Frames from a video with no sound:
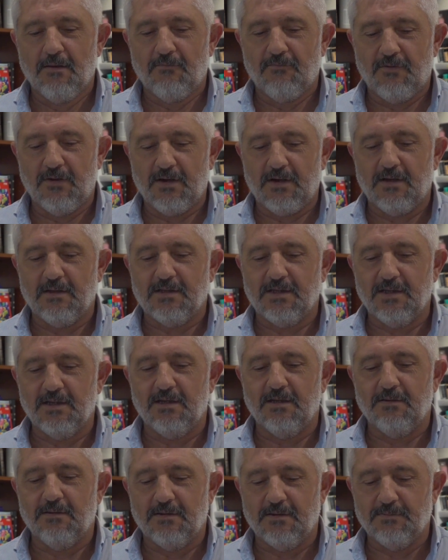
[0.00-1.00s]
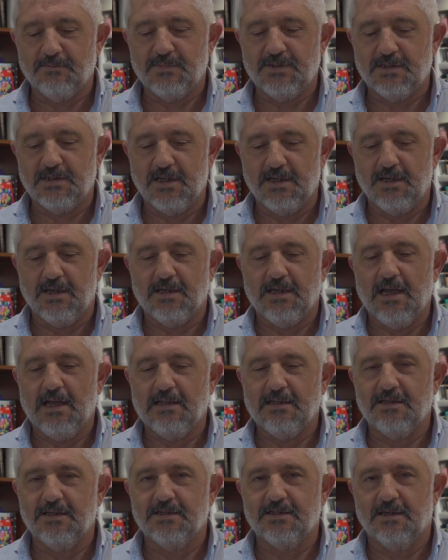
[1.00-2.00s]
Fakat yine bizlere
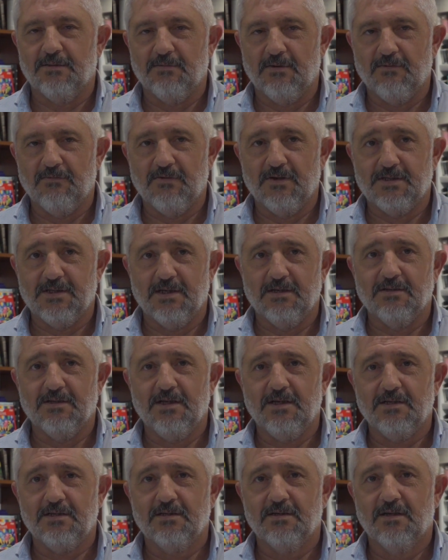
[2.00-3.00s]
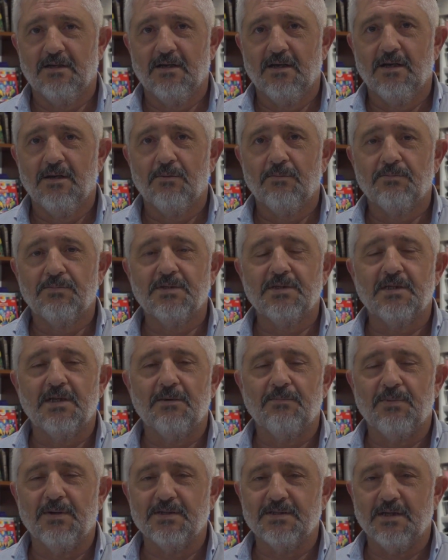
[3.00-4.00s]
geldiği zaman vatandaş
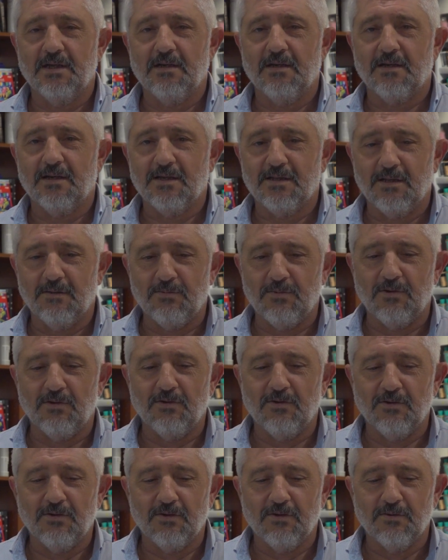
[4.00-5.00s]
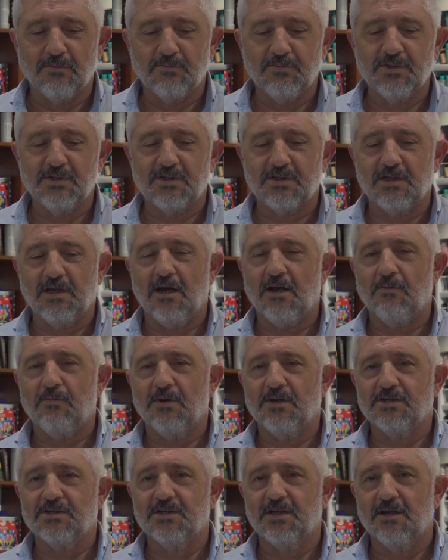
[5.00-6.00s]
bizle pazarlık edebiliyor. Biz kar
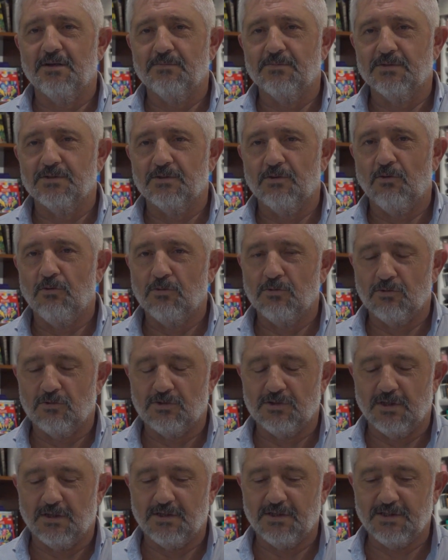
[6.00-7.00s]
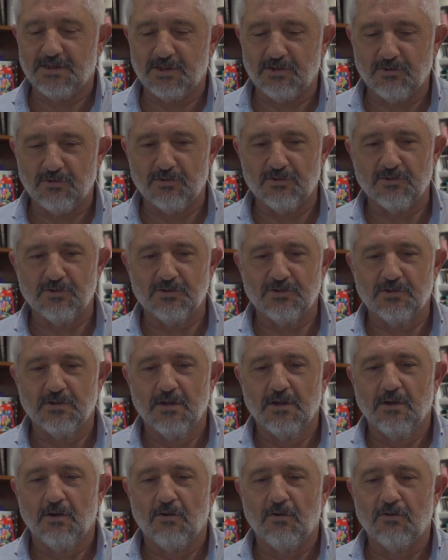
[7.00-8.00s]
marjlarımızı oldukça kısıyoruz.
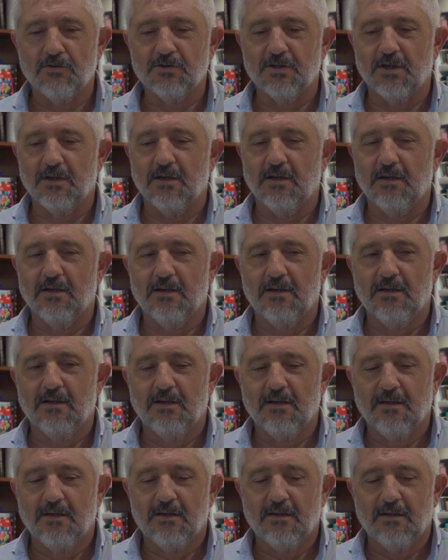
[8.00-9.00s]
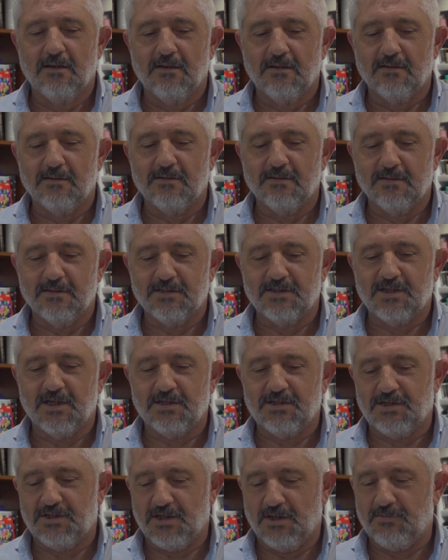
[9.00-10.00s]
Onlara e,
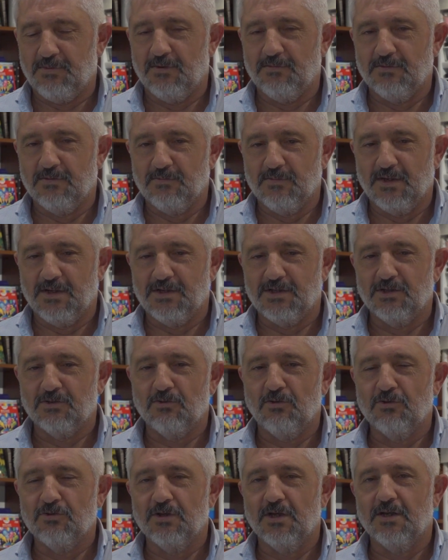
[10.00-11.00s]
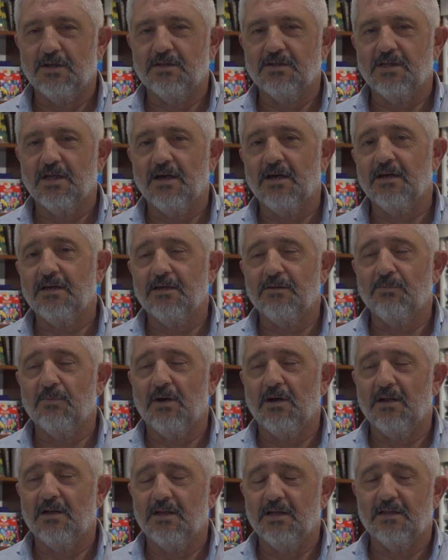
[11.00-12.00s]
satış yapabilmek için onların daha iyi
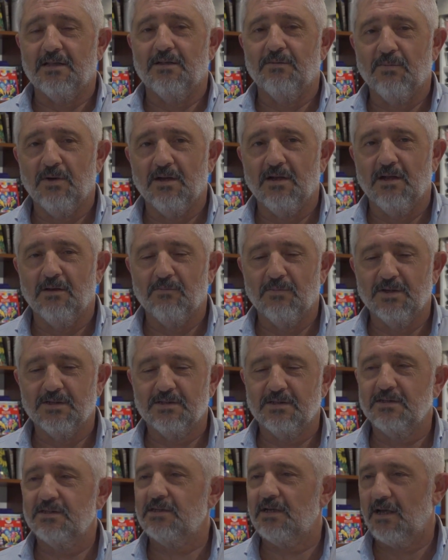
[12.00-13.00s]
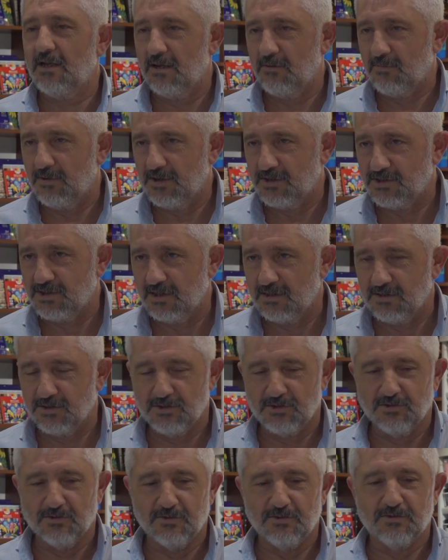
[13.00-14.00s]
maliyetli mal almasını sağlamaya
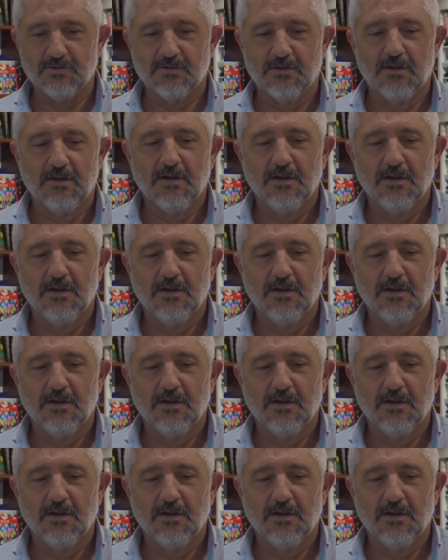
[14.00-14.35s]
çalışıyoruz.